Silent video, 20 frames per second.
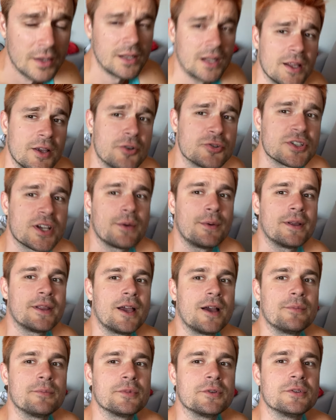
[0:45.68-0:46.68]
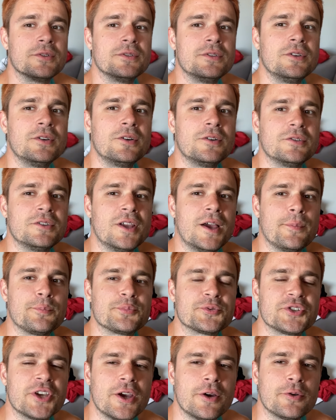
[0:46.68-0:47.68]
Dlatego zakładam, no na
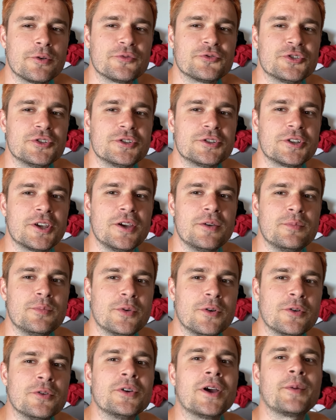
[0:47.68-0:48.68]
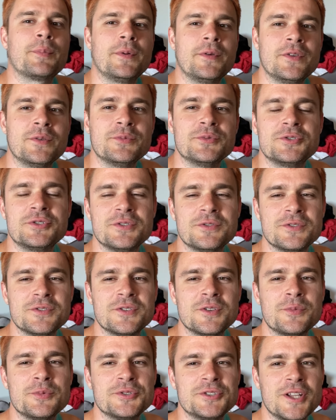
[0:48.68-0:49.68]
przekór wszystkim, bo jak pewnie myśli,
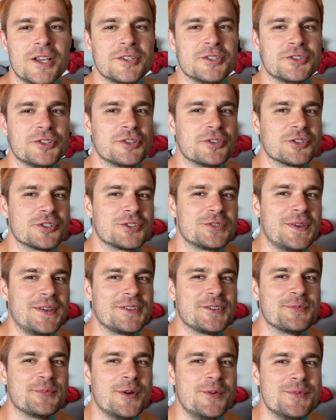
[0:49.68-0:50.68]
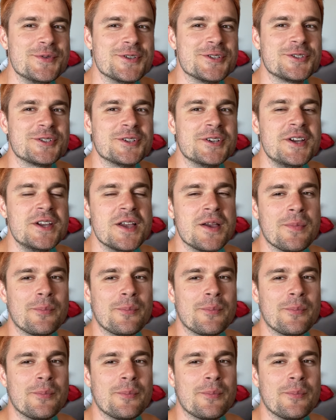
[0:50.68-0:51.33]
domyślacie się, to jest świetny pomysł,